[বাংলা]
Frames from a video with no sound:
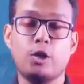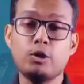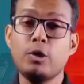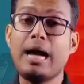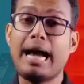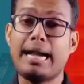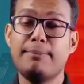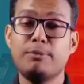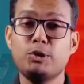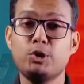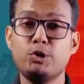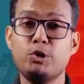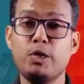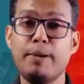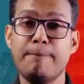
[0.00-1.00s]
গত আট
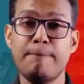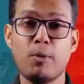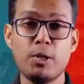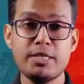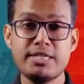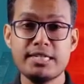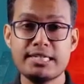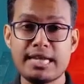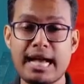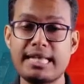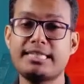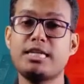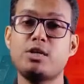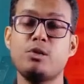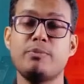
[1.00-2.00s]
বছর ধরে পঞ্চাশ
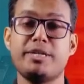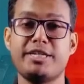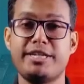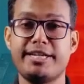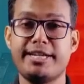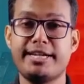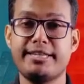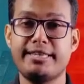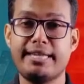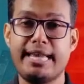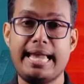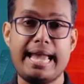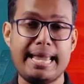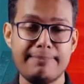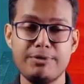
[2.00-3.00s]
হাজারেরও বেশি
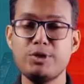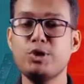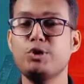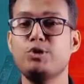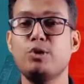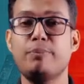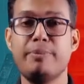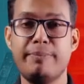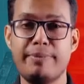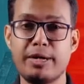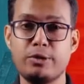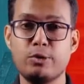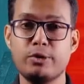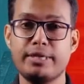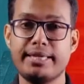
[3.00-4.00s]
শিক্ষার্থীকে অ্যাডমিশনের জন্য
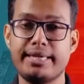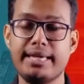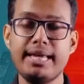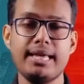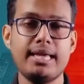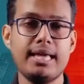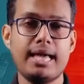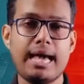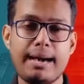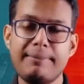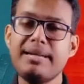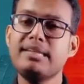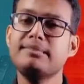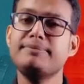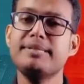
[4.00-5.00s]
প্রিপেয়ার করতে গিয়ে
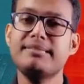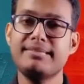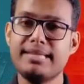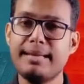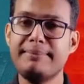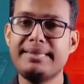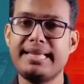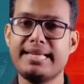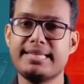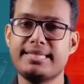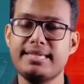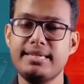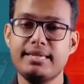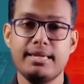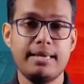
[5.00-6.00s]
আমার এক্সপিরিয়েন্স থেকে আমি
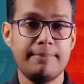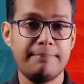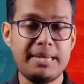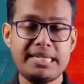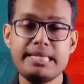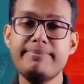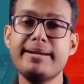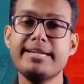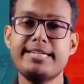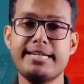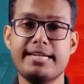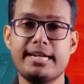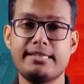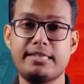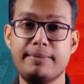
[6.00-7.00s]
দেখেছি বেশিরভাগ
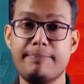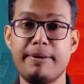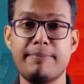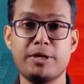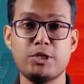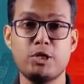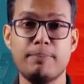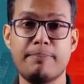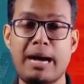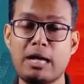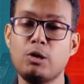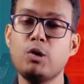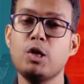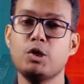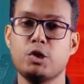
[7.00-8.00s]
শিক্ষার্থীর প্রিপারেশন
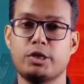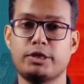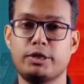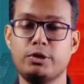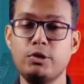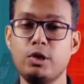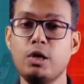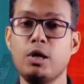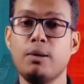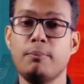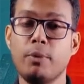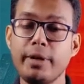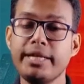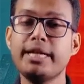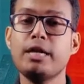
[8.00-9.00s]
ভালো হওয়া সত্ত্বেও
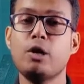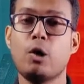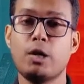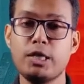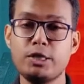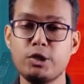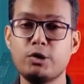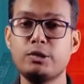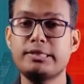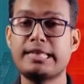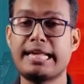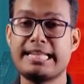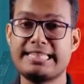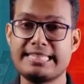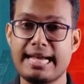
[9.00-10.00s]
পরীক্ষার হলে যখন
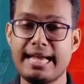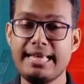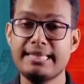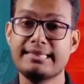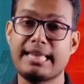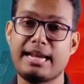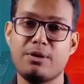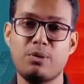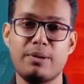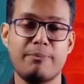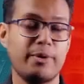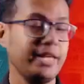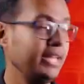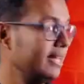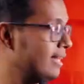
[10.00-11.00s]
তারা যায় তারা হয়ে
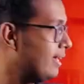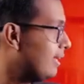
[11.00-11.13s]
পড়ে